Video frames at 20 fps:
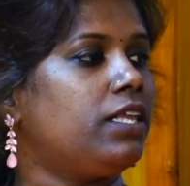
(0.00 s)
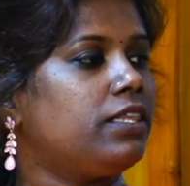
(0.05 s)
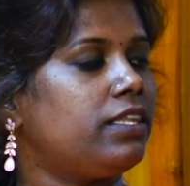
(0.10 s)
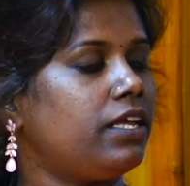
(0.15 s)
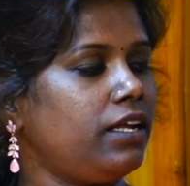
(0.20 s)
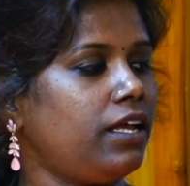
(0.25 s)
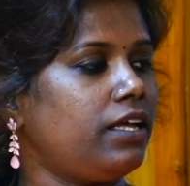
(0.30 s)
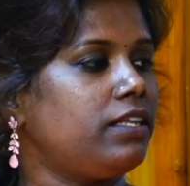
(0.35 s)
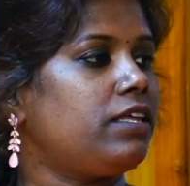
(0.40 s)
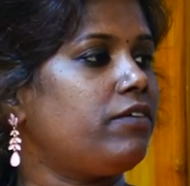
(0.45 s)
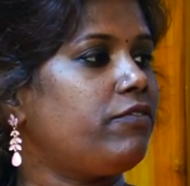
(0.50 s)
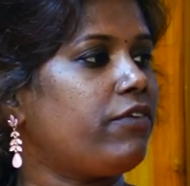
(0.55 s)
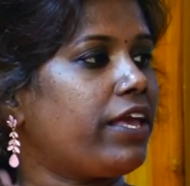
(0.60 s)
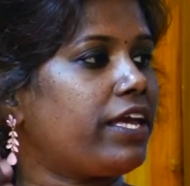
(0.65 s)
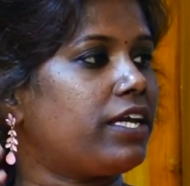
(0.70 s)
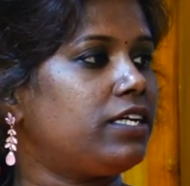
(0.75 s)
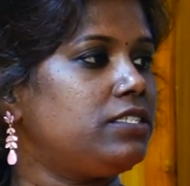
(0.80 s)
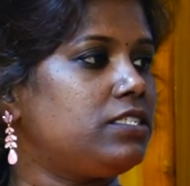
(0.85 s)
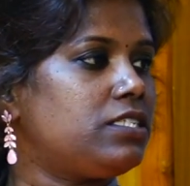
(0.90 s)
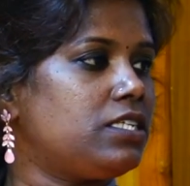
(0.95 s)
தென் அந்த
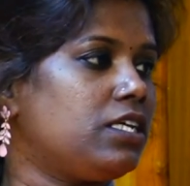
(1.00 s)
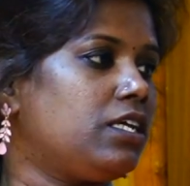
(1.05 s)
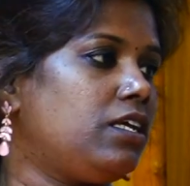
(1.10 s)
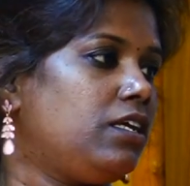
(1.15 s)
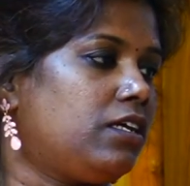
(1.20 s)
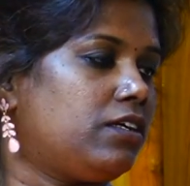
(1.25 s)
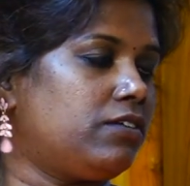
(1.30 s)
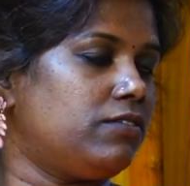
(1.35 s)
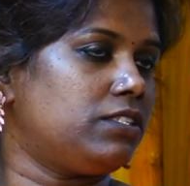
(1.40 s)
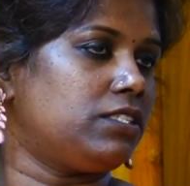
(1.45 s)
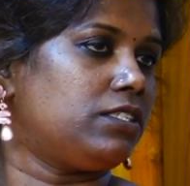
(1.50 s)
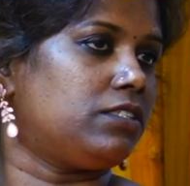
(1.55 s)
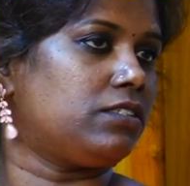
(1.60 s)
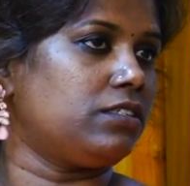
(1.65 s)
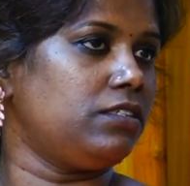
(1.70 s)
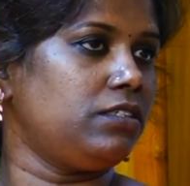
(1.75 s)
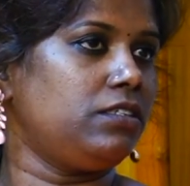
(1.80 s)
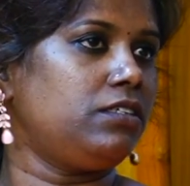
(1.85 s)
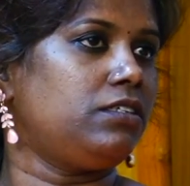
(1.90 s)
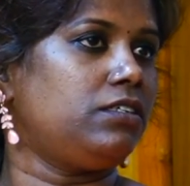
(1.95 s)
வேகன்சிக்கு
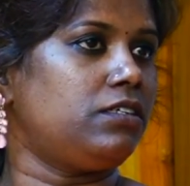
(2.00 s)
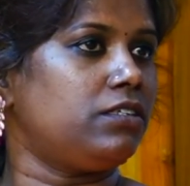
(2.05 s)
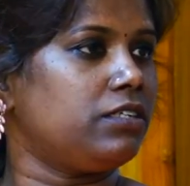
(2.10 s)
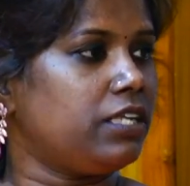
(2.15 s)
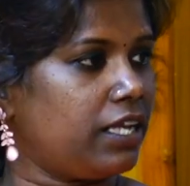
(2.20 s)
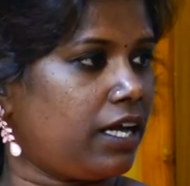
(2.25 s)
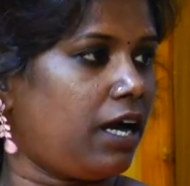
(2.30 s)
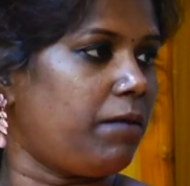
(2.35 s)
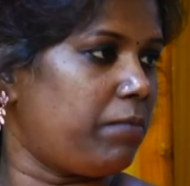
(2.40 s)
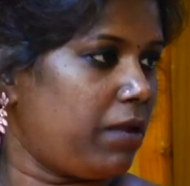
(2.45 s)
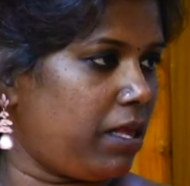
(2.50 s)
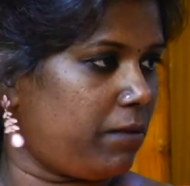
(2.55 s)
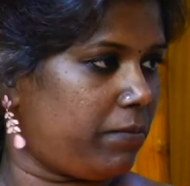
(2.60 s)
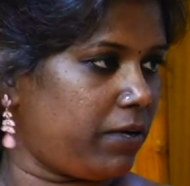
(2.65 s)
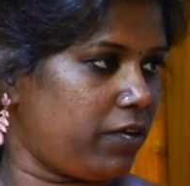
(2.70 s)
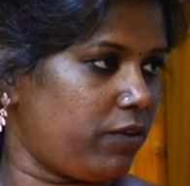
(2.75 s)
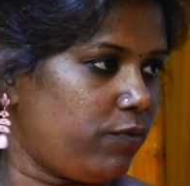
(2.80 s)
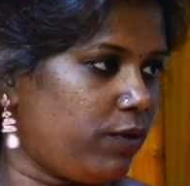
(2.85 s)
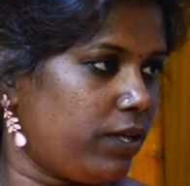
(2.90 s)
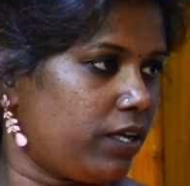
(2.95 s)
வந்துட்டு நீங்கள் அப்ளை
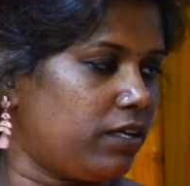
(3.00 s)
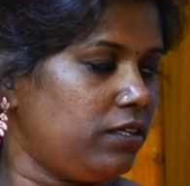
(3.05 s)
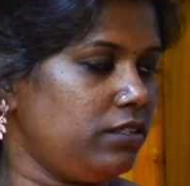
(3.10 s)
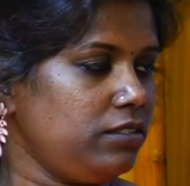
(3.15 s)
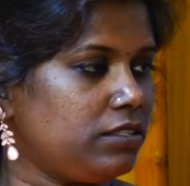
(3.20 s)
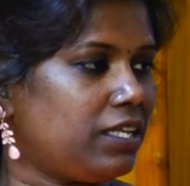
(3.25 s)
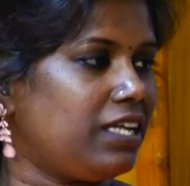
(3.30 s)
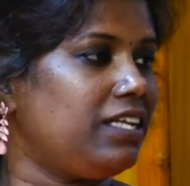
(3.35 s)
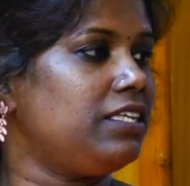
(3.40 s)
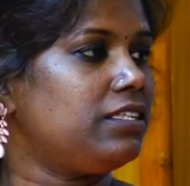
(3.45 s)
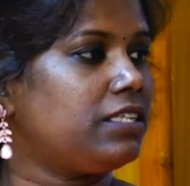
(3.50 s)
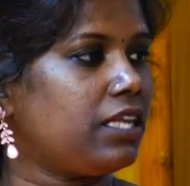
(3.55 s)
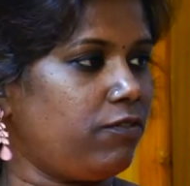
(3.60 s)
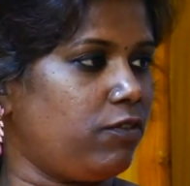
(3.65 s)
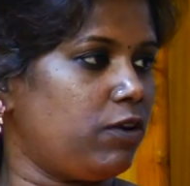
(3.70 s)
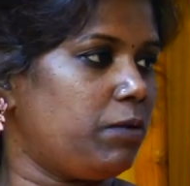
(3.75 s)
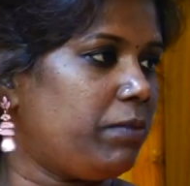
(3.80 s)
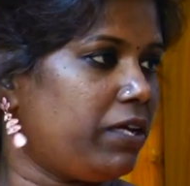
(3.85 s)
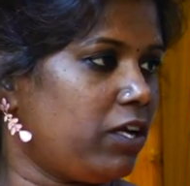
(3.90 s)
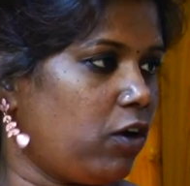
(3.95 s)
பண்ணுவீங்க தென் தே
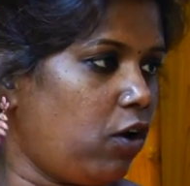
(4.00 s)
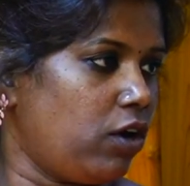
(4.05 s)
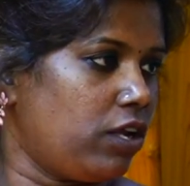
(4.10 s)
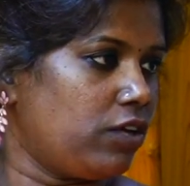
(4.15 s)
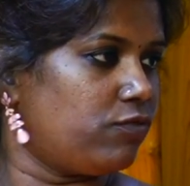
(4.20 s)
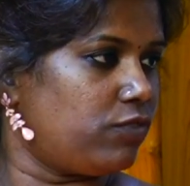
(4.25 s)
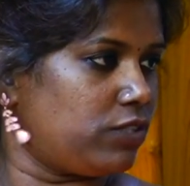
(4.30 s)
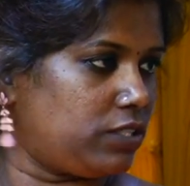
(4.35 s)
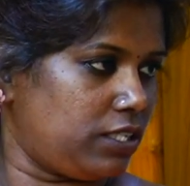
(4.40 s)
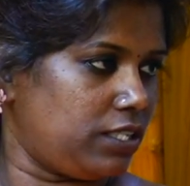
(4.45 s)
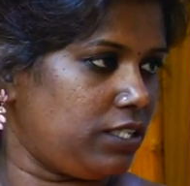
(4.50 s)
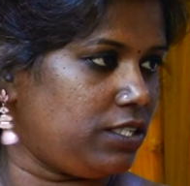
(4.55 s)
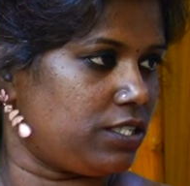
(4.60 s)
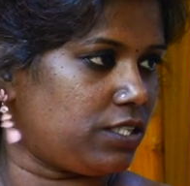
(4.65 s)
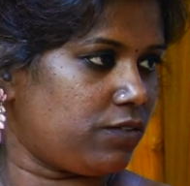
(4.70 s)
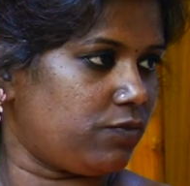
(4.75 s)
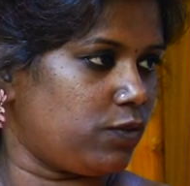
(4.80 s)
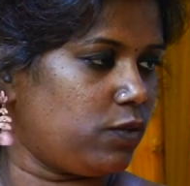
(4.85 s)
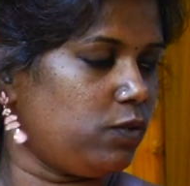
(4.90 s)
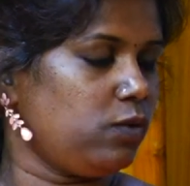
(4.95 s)
வில் பி காலிங் ஃபார் த
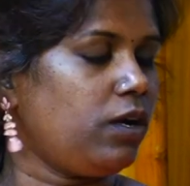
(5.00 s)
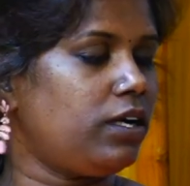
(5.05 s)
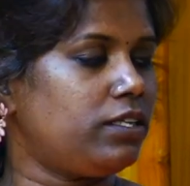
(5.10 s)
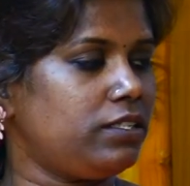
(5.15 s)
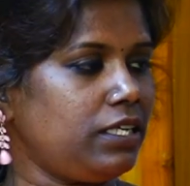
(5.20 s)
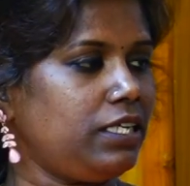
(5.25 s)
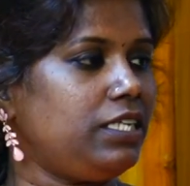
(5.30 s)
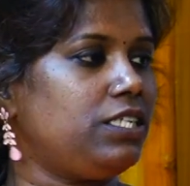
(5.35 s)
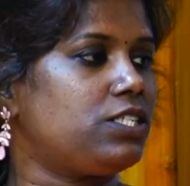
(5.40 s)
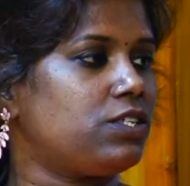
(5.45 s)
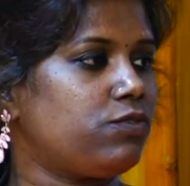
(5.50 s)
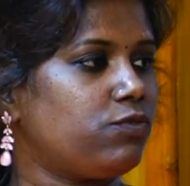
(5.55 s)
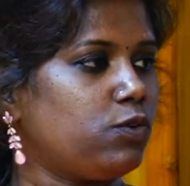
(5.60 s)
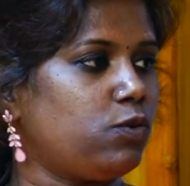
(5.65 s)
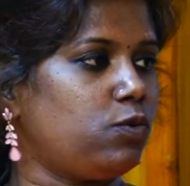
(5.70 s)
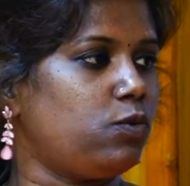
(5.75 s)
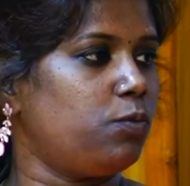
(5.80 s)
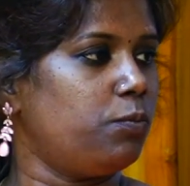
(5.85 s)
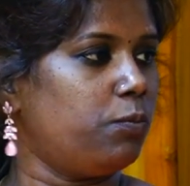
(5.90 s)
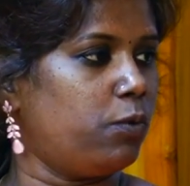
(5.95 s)
இன்டர்வியூ அந்த இன்டர்வியூ
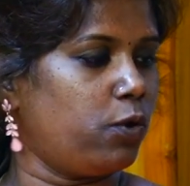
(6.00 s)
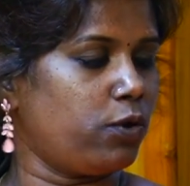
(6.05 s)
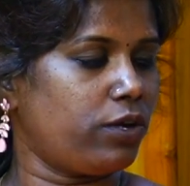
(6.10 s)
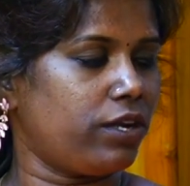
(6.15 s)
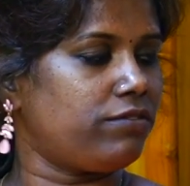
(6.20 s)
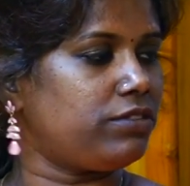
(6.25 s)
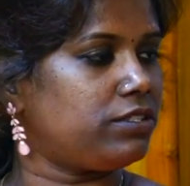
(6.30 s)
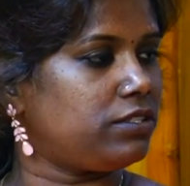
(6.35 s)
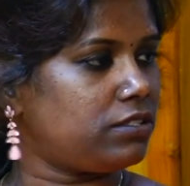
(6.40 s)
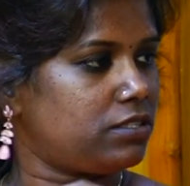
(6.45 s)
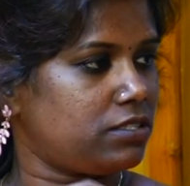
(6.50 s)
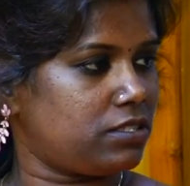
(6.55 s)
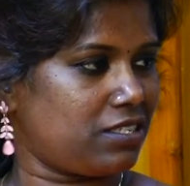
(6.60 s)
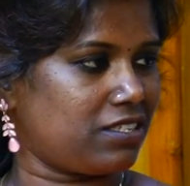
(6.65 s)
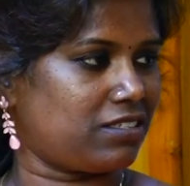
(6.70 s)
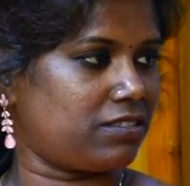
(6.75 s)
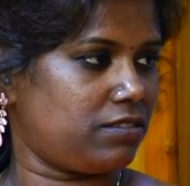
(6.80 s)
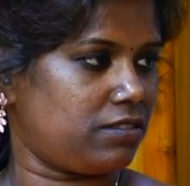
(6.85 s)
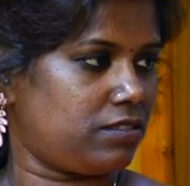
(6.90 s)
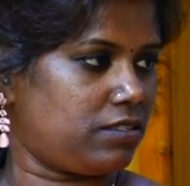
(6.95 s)
போர்டில் வந்துட்டு
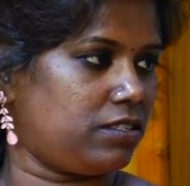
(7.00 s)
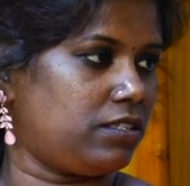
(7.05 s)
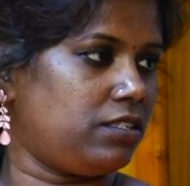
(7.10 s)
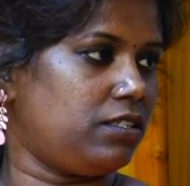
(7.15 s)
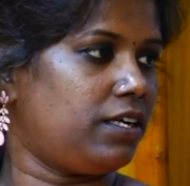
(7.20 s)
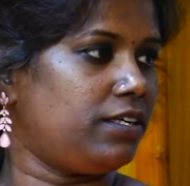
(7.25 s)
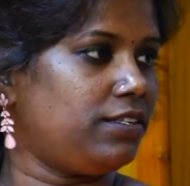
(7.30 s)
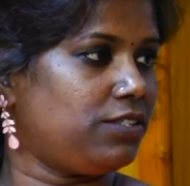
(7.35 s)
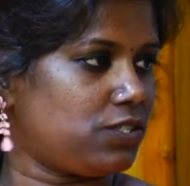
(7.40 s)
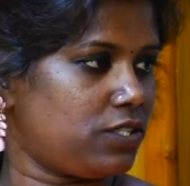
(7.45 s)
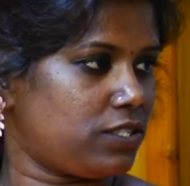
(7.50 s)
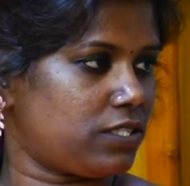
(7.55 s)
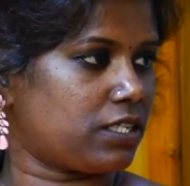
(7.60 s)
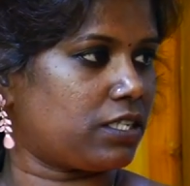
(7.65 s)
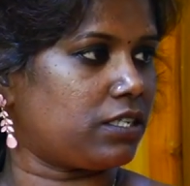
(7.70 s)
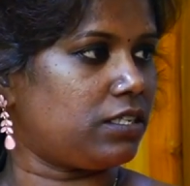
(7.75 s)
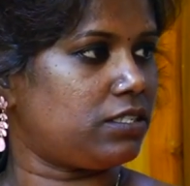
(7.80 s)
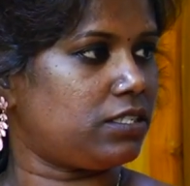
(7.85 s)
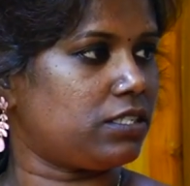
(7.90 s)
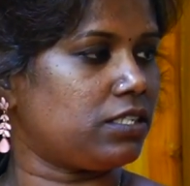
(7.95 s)
செக்ரட்டரி அடிஷனல்
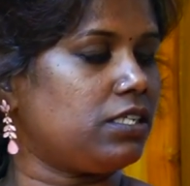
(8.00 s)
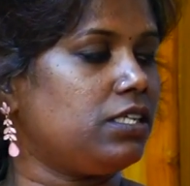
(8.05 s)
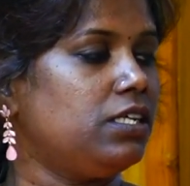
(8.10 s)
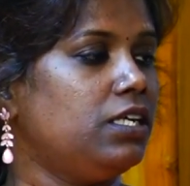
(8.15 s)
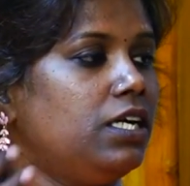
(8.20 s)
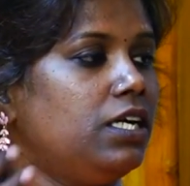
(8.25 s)
செக்ரட்டரி